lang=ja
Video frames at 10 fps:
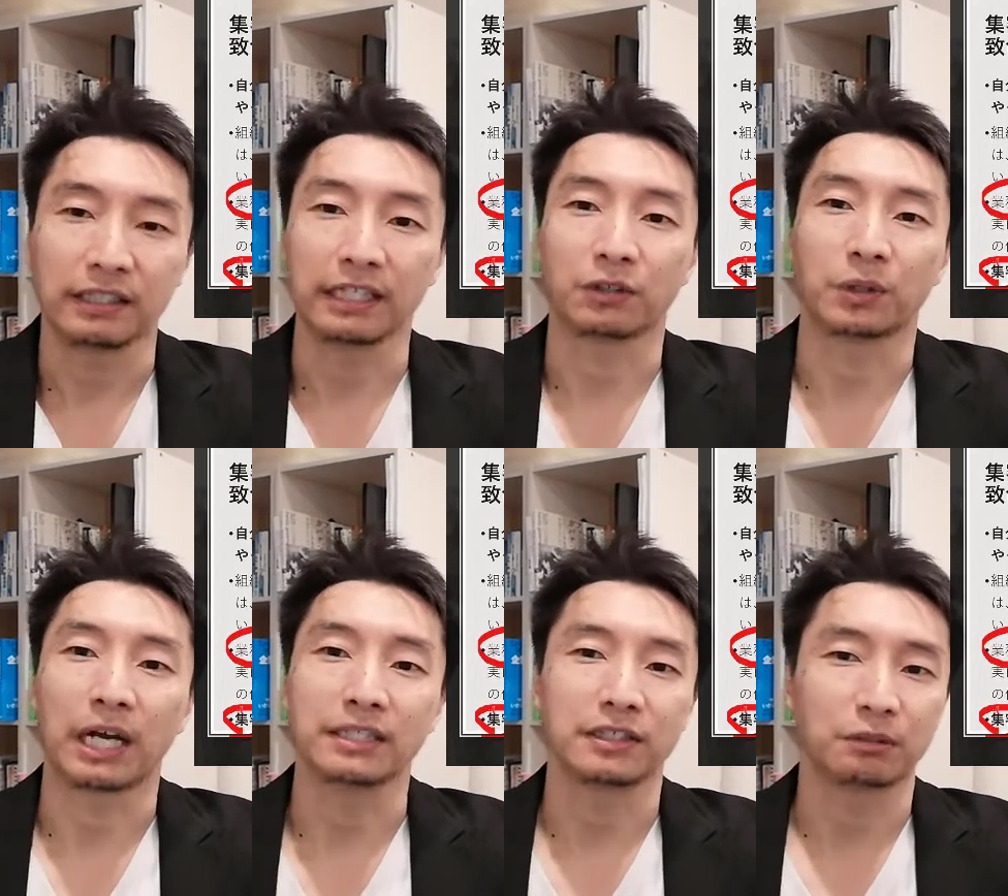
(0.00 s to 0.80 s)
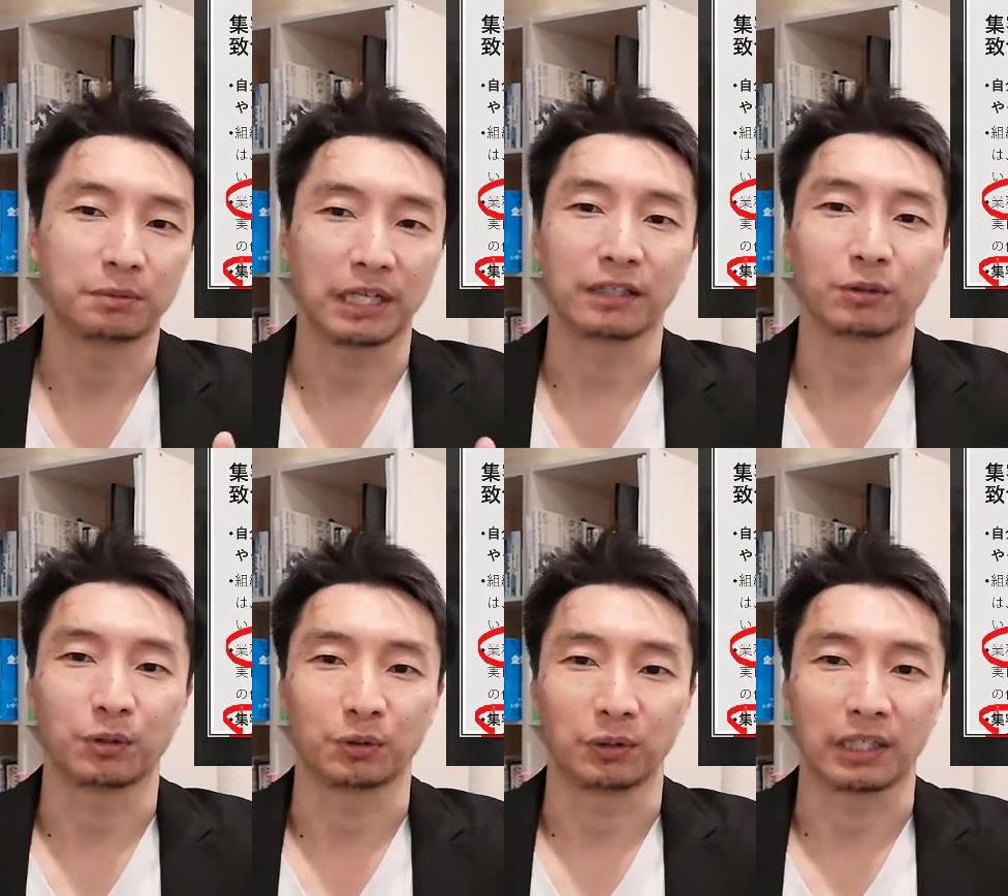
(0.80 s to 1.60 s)
大体こう会社の
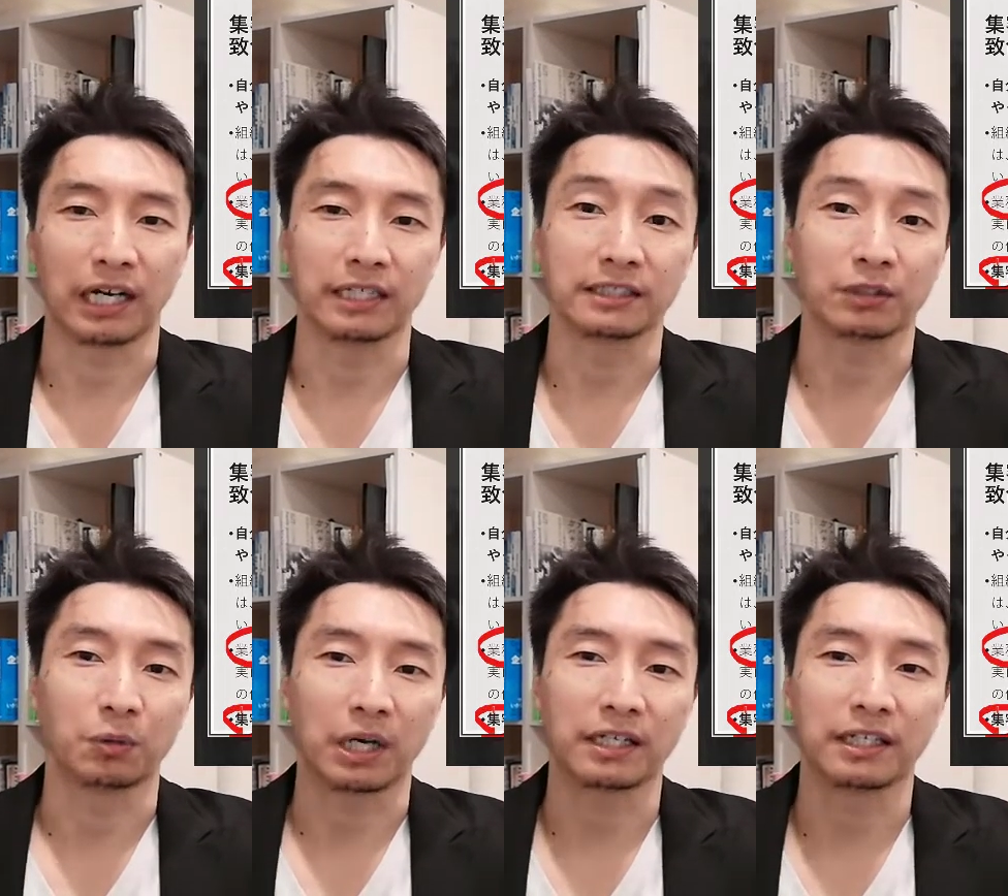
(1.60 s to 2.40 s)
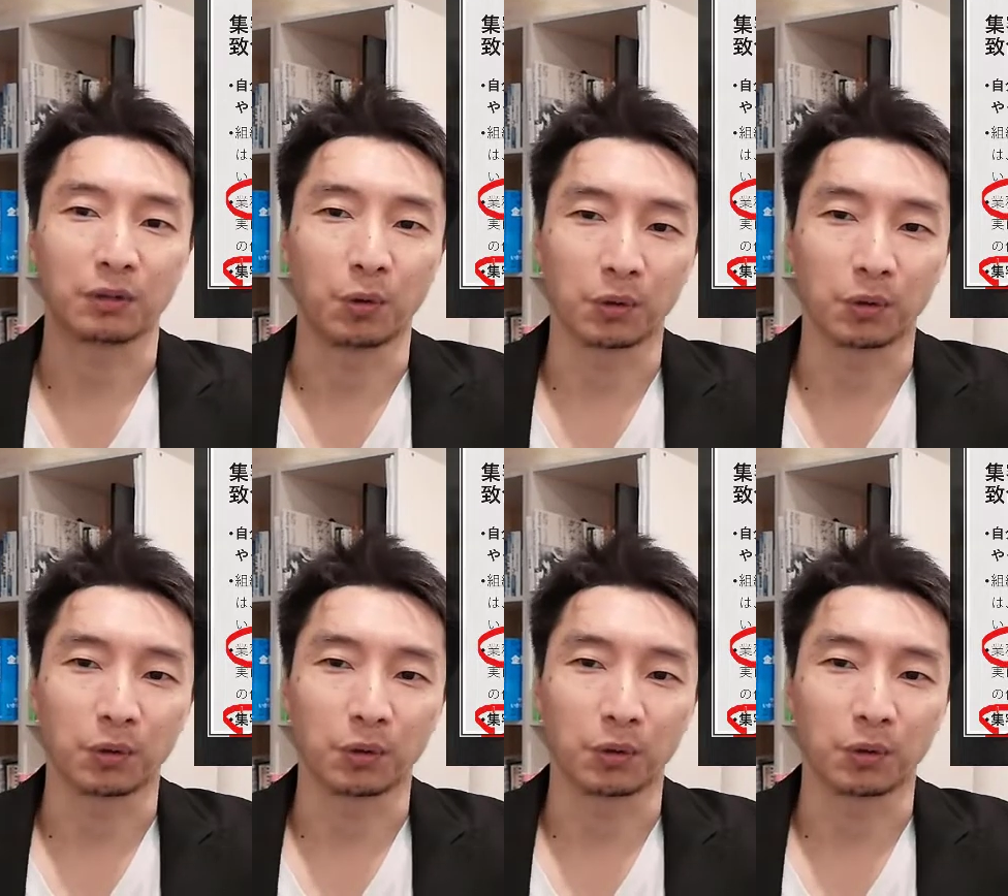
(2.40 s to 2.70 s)
ブランド力とか、会社のお金で